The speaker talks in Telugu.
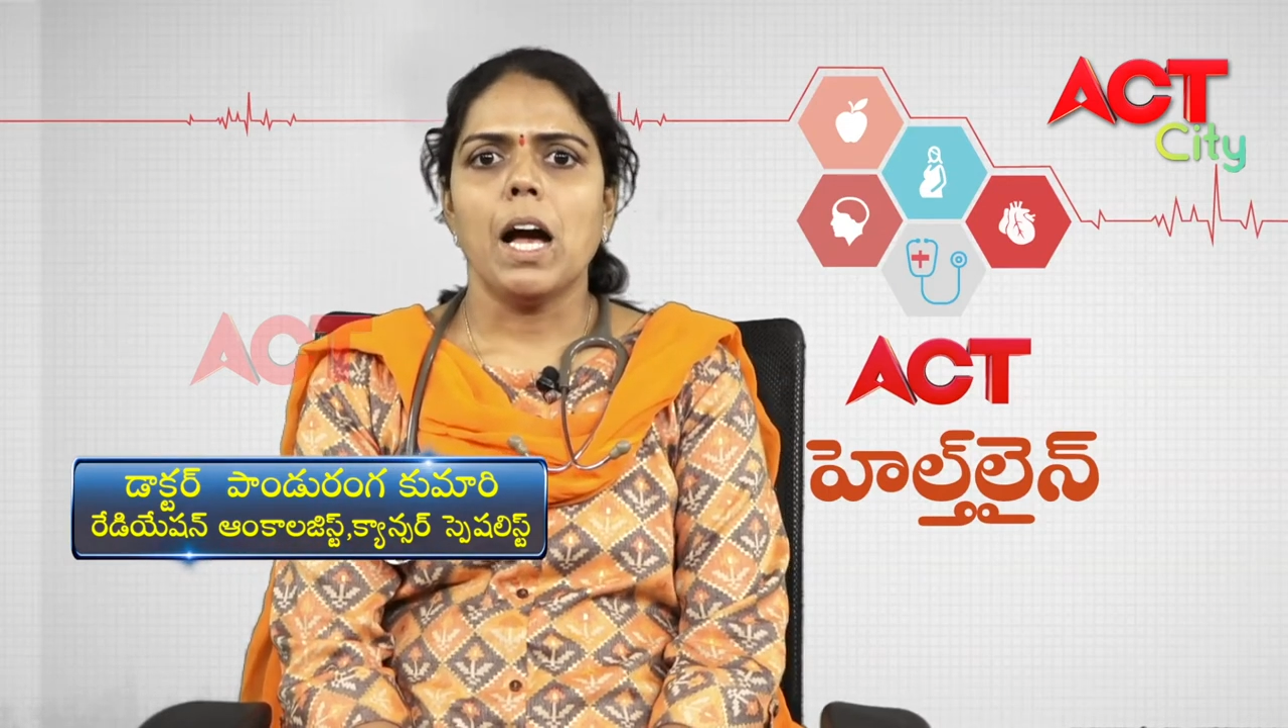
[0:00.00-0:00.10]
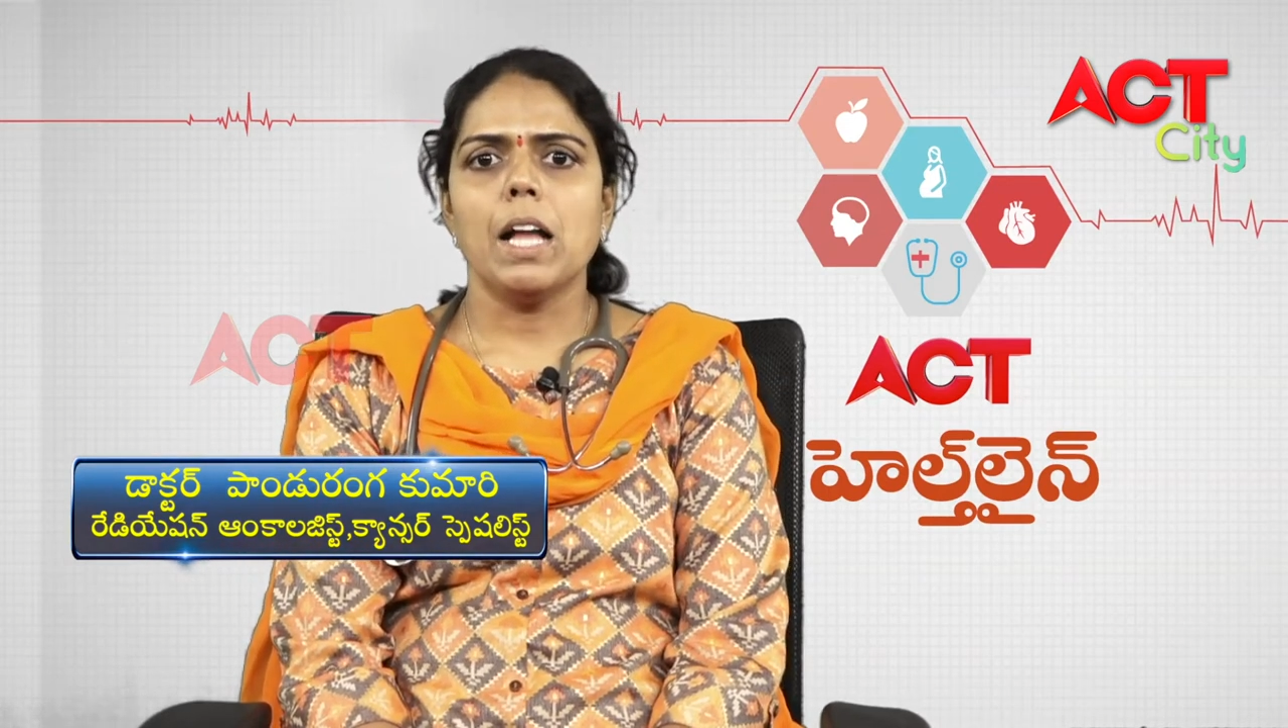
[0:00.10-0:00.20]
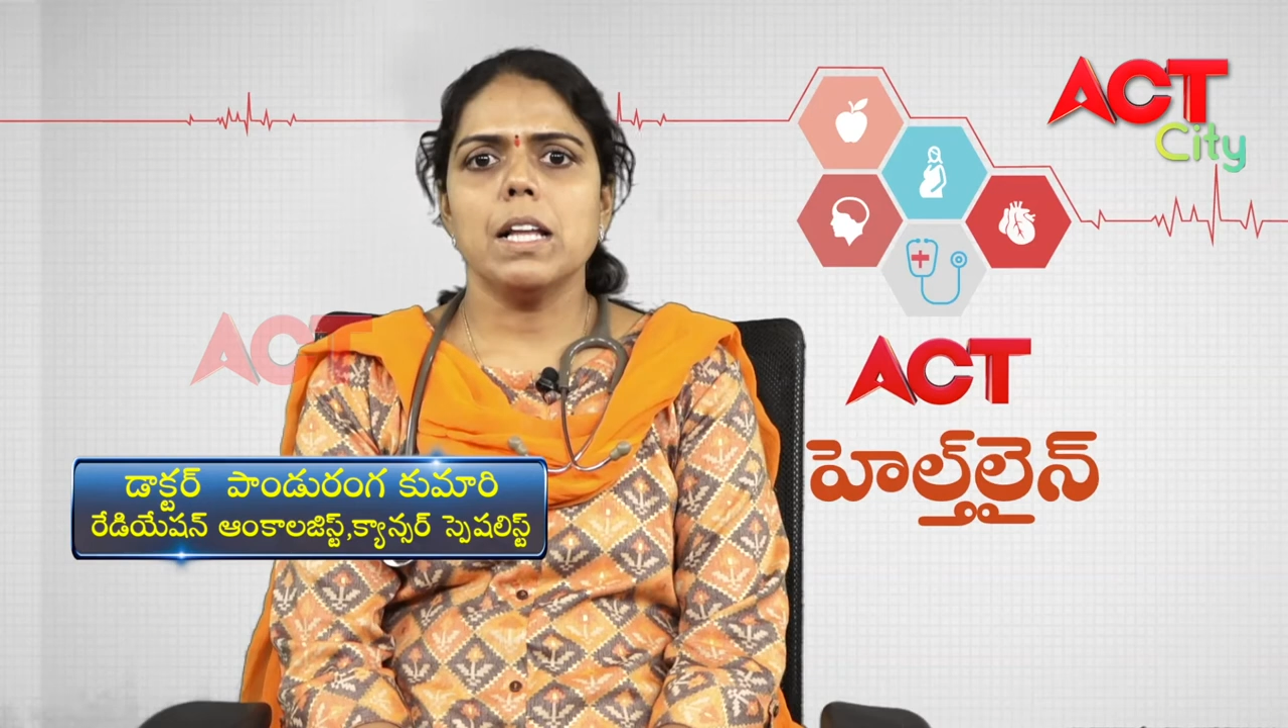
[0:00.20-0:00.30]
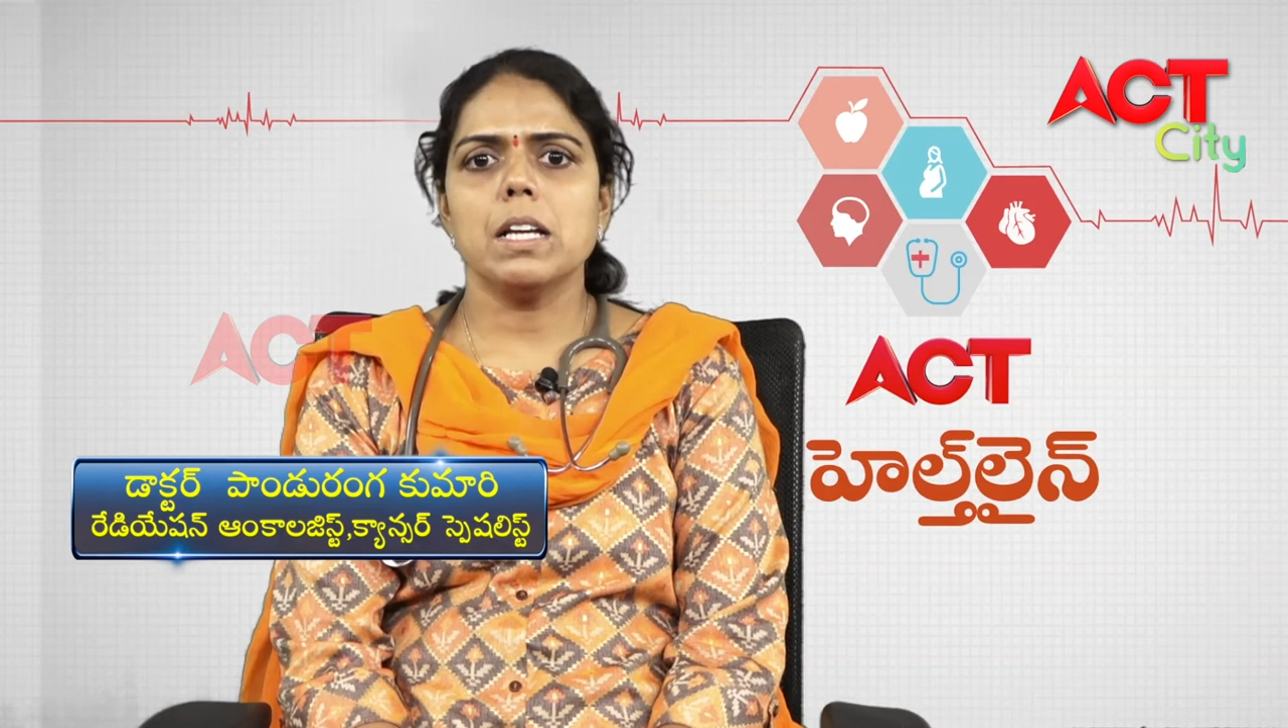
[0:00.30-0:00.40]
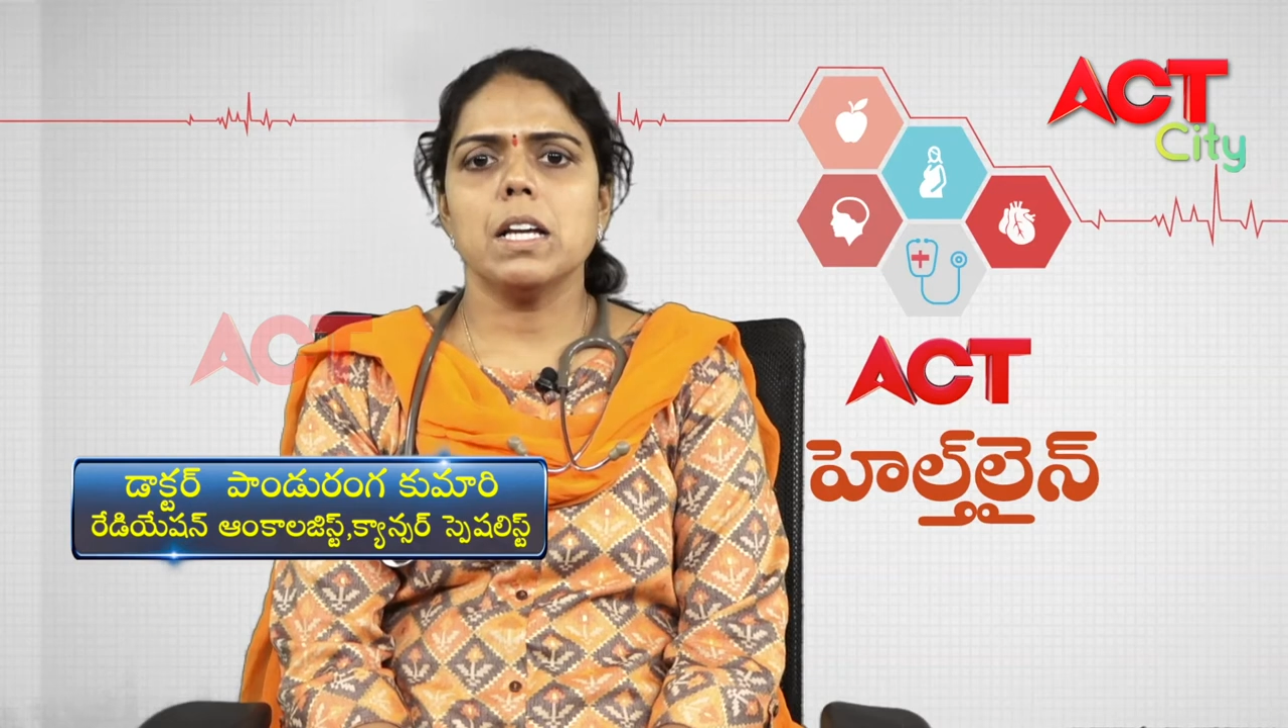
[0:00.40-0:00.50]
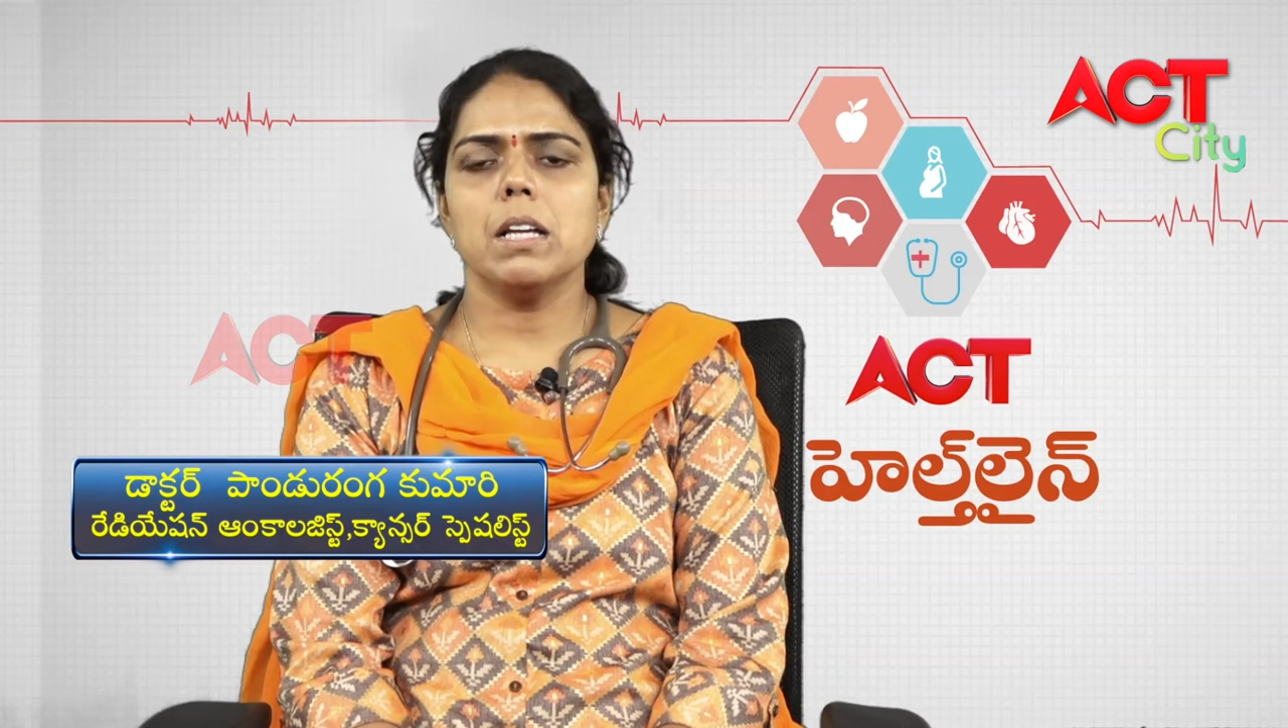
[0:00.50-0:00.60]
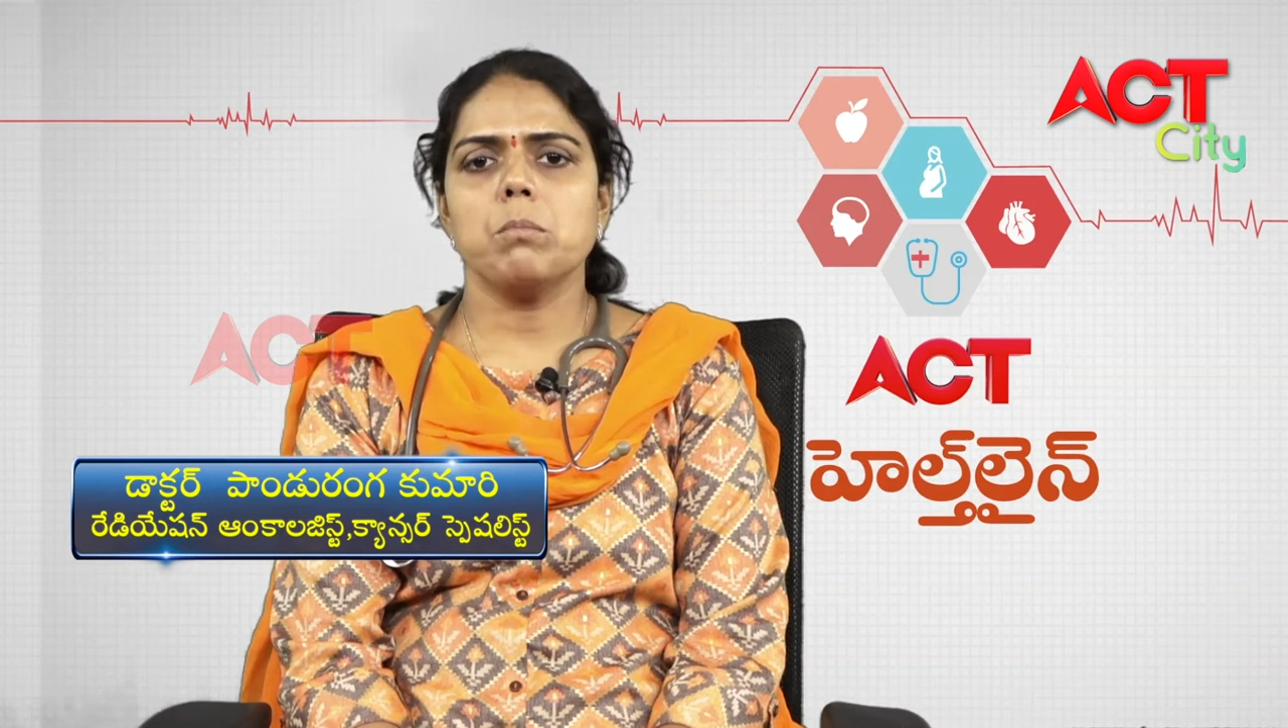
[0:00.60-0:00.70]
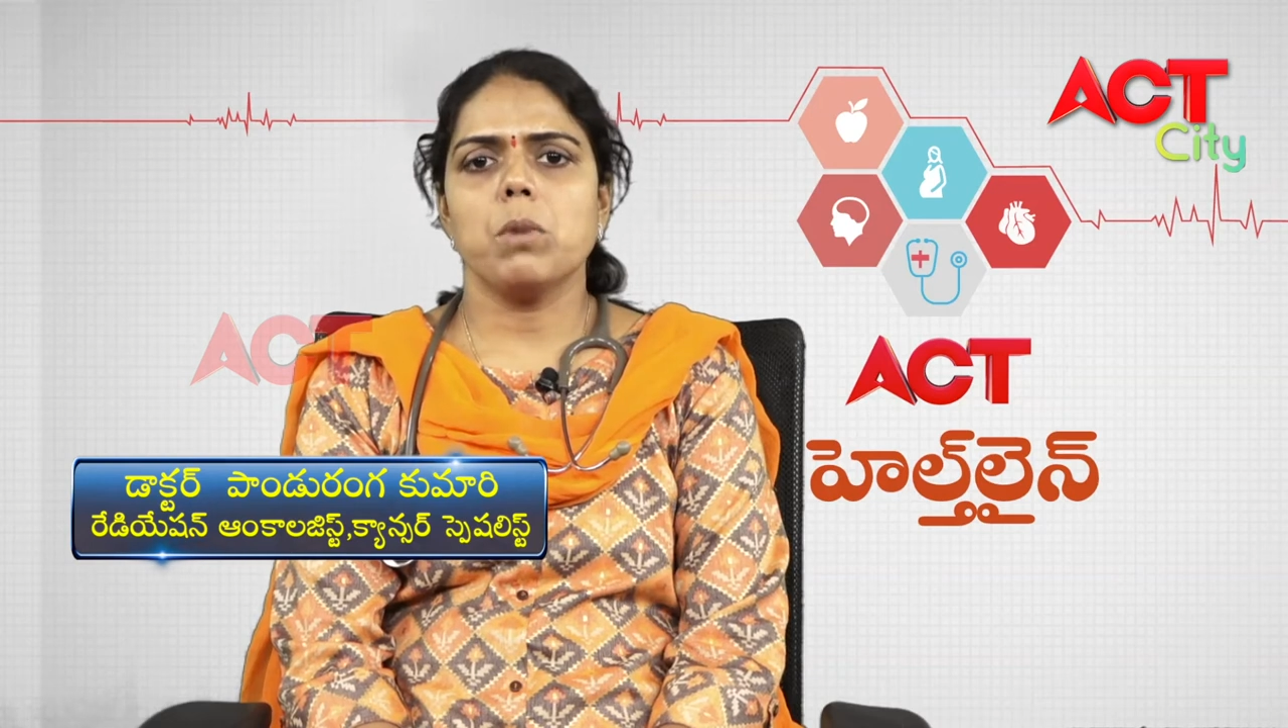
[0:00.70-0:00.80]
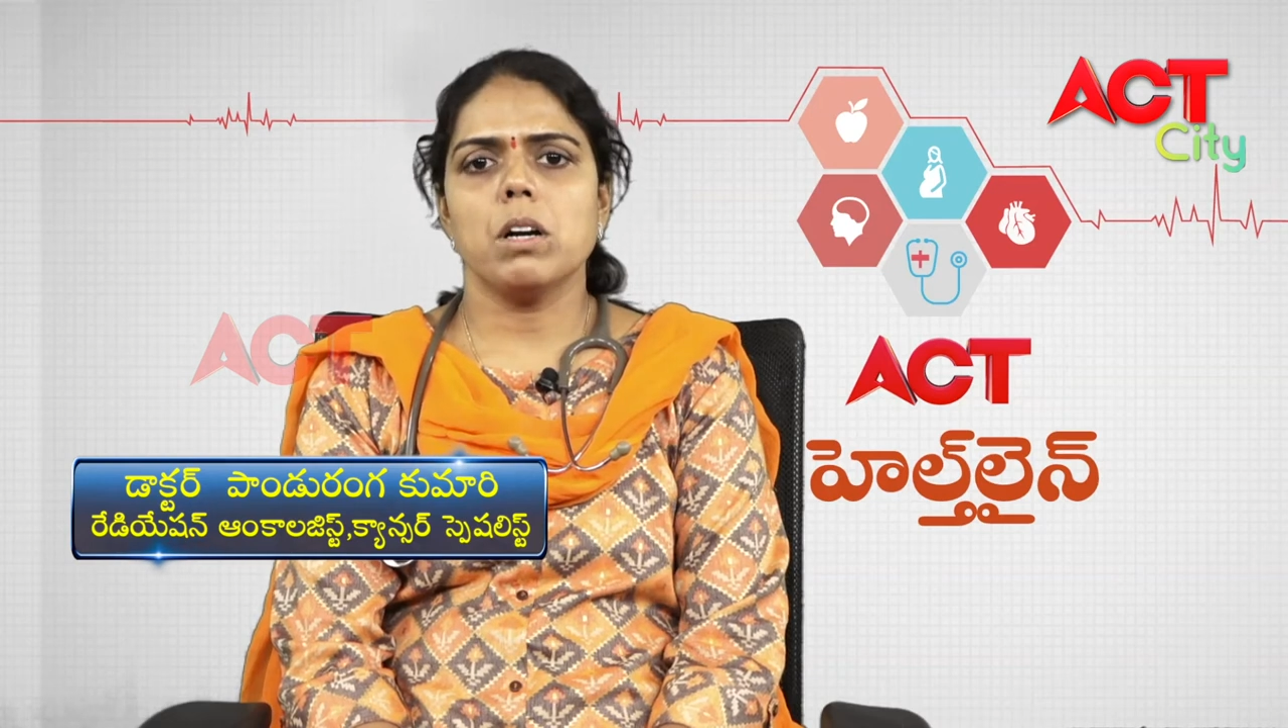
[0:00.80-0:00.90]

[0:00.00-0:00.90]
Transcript: అలాగే